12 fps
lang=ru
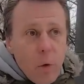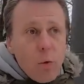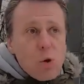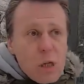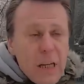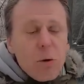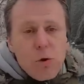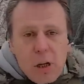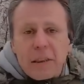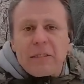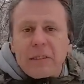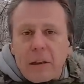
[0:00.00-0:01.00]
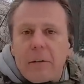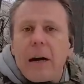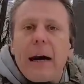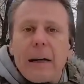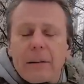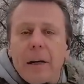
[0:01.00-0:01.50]
уже, уже
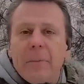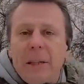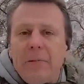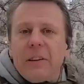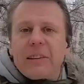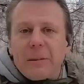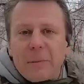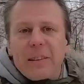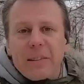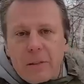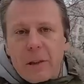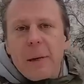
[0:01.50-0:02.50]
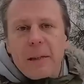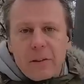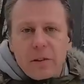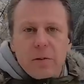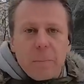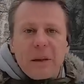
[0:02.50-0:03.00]
назревает манифест 17 октября
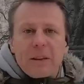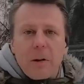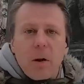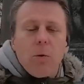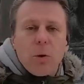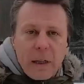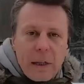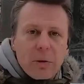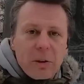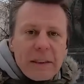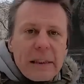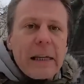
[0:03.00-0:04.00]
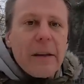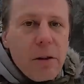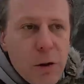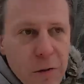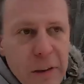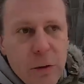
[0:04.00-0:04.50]
1905 года, который Сергей
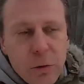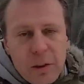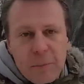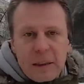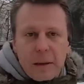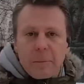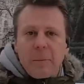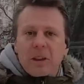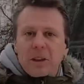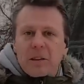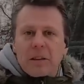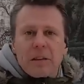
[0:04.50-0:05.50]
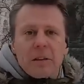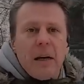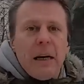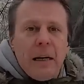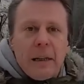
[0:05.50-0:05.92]
Ильич Вит у себя там на машинке